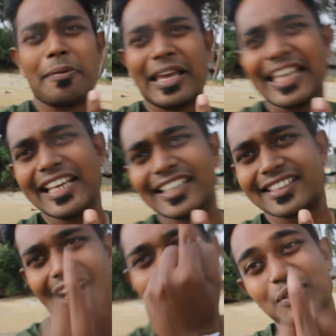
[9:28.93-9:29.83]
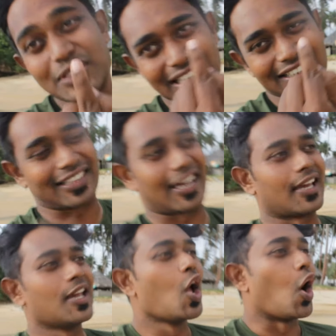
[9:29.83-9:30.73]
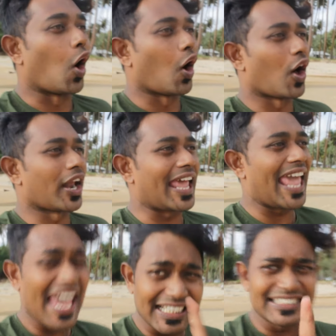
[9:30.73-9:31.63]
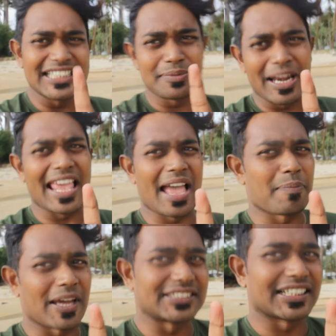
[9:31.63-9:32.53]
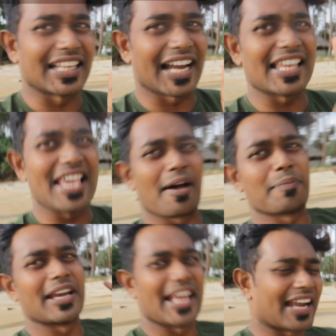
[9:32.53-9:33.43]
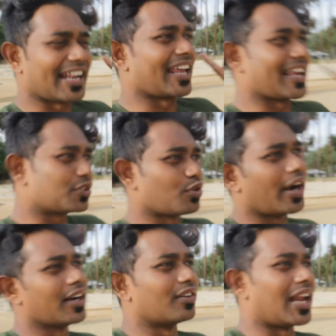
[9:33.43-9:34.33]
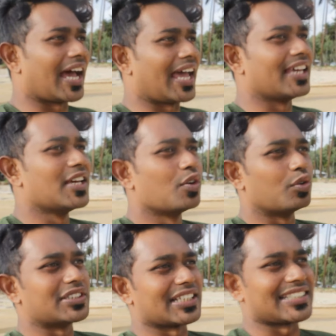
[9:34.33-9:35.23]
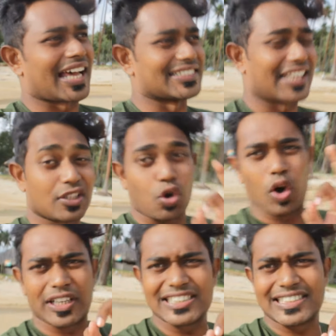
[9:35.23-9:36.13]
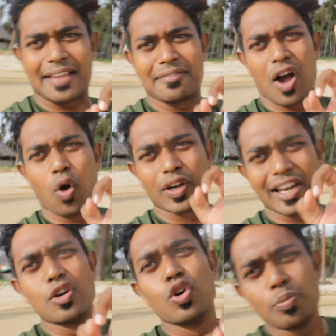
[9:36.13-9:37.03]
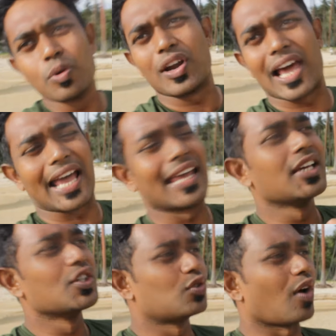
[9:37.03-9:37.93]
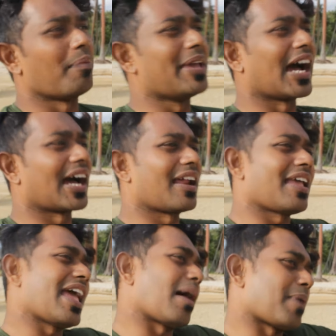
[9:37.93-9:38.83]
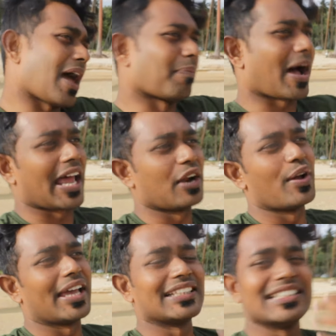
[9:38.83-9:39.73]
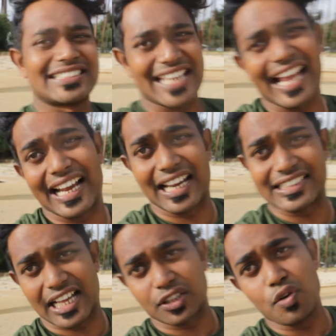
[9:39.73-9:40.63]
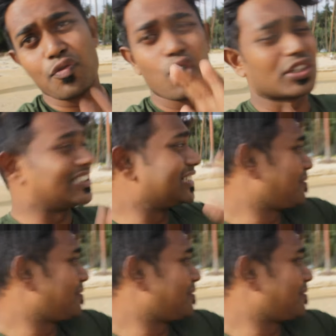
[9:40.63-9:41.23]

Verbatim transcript: भी कील की तरह घुस सकता है और एक चीज़ मैंने यहाँ पे अच्छा देखा कि यहाँ पे नया नया रेस्टोरेंट खुला है उसके साथ साथ कॉटेज टाइप का होटल रूम खुला है सो अभी अगर यहाँ पर आप आ रहे हो एक दिन स्टे करना चाहते हो वो चीज़